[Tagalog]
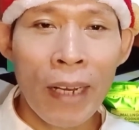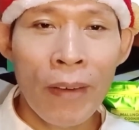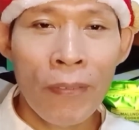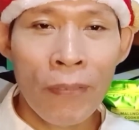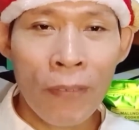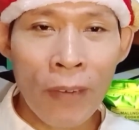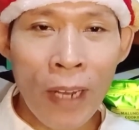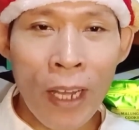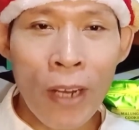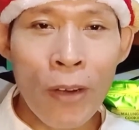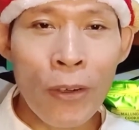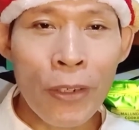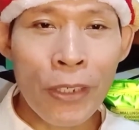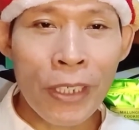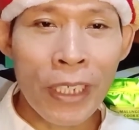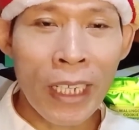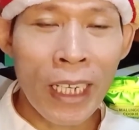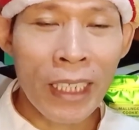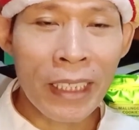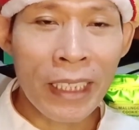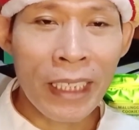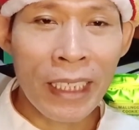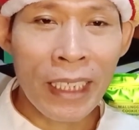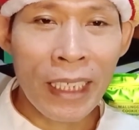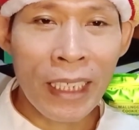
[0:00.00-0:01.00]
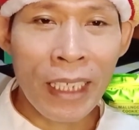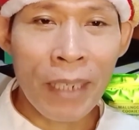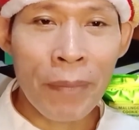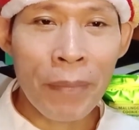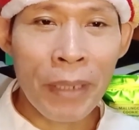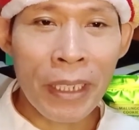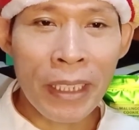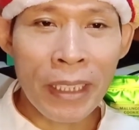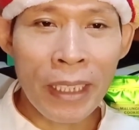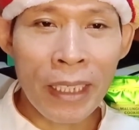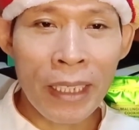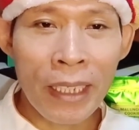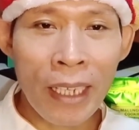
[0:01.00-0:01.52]
flour na ating
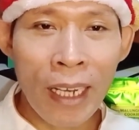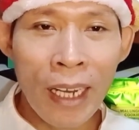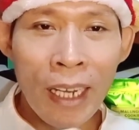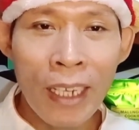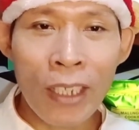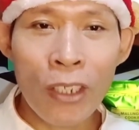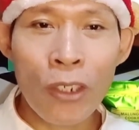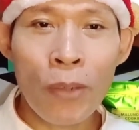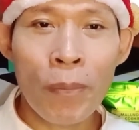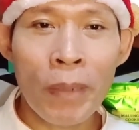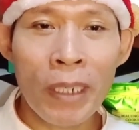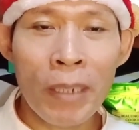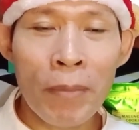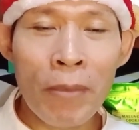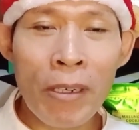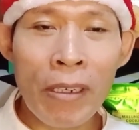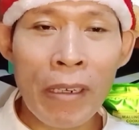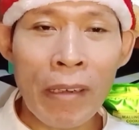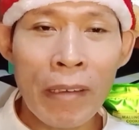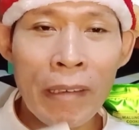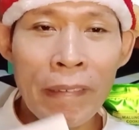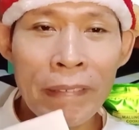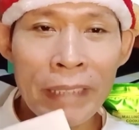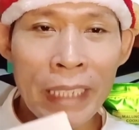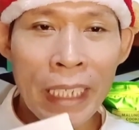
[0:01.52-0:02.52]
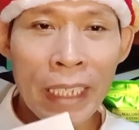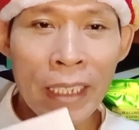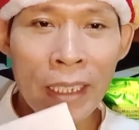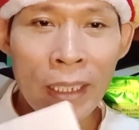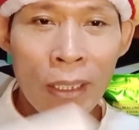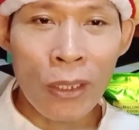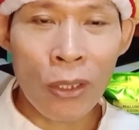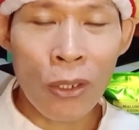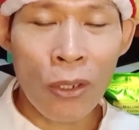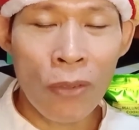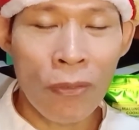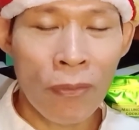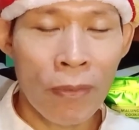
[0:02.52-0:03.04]
gagamitin na angkop. Halimbawa, gagawa tayo
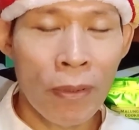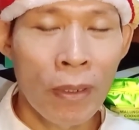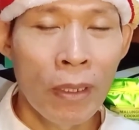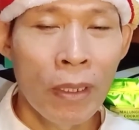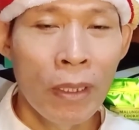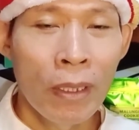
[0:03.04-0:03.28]
ng loaf.